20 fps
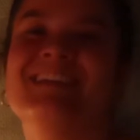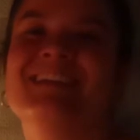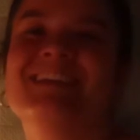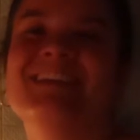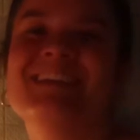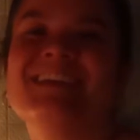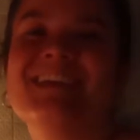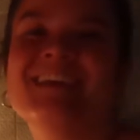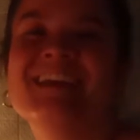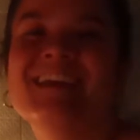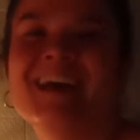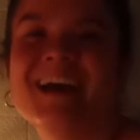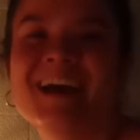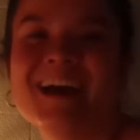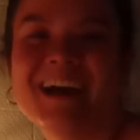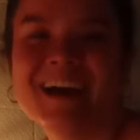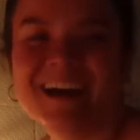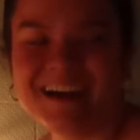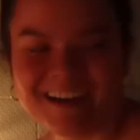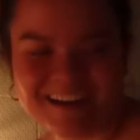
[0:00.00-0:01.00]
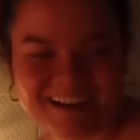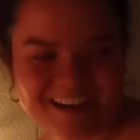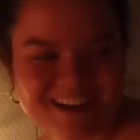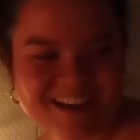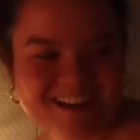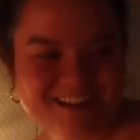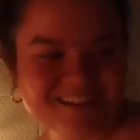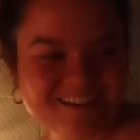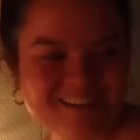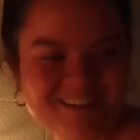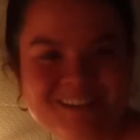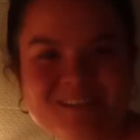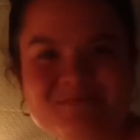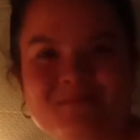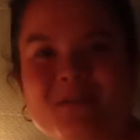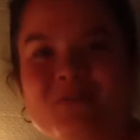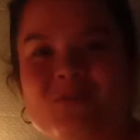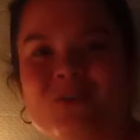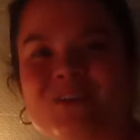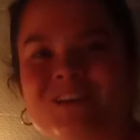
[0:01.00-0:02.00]
je sais
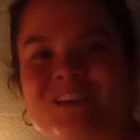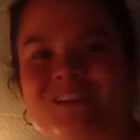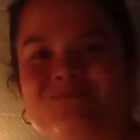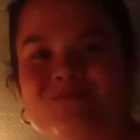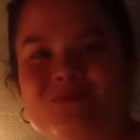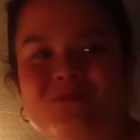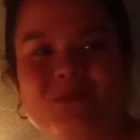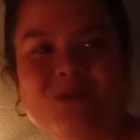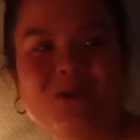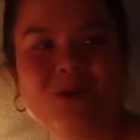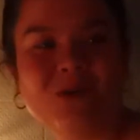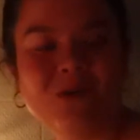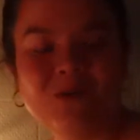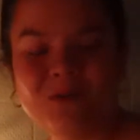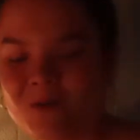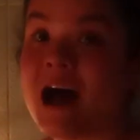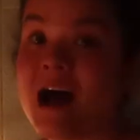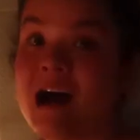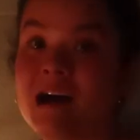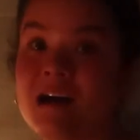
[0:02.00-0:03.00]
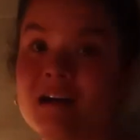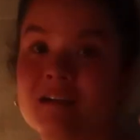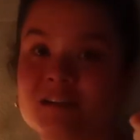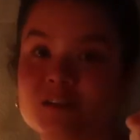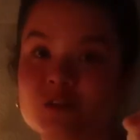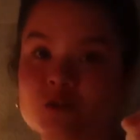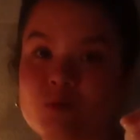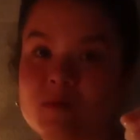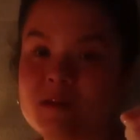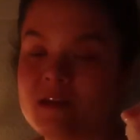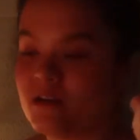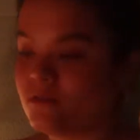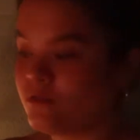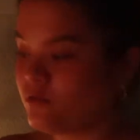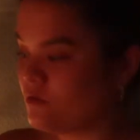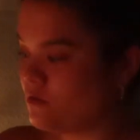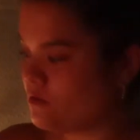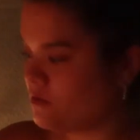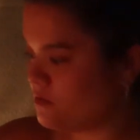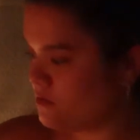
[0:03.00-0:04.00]
pas pour qui je me prends. Ah, j'ai oublié un
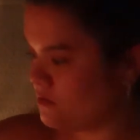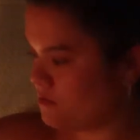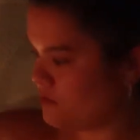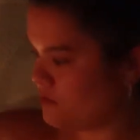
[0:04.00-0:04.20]
truc.